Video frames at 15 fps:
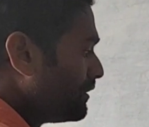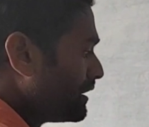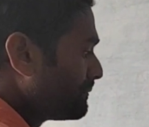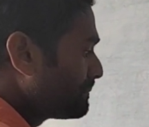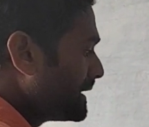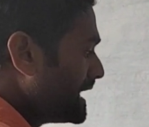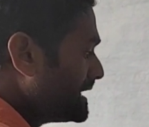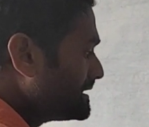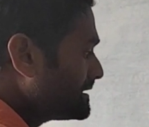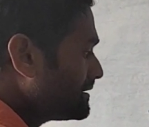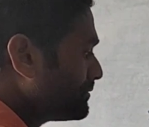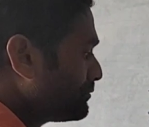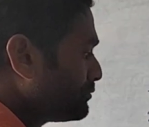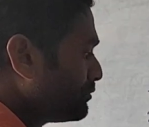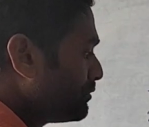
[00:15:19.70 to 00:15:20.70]
వన్ ప్లస్
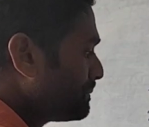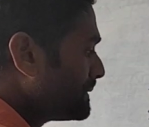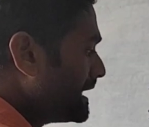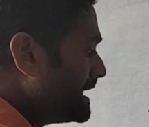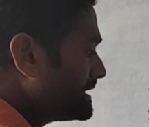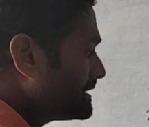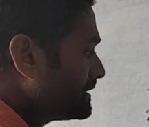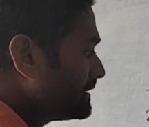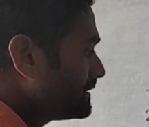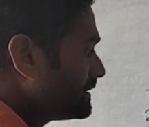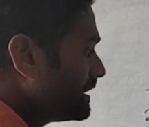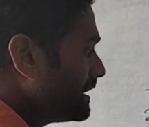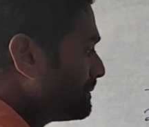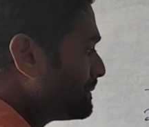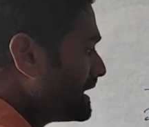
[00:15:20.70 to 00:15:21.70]
టూ ప్లస్
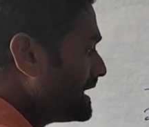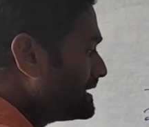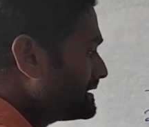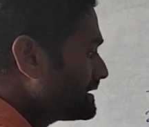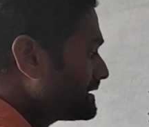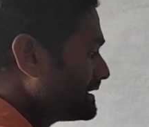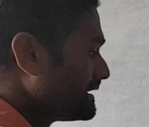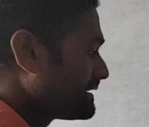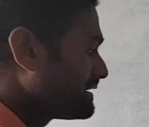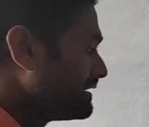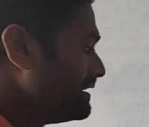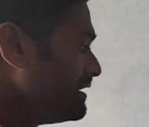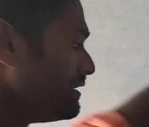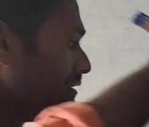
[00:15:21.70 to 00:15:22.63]
త్రీ ప్లస్ సిక్స్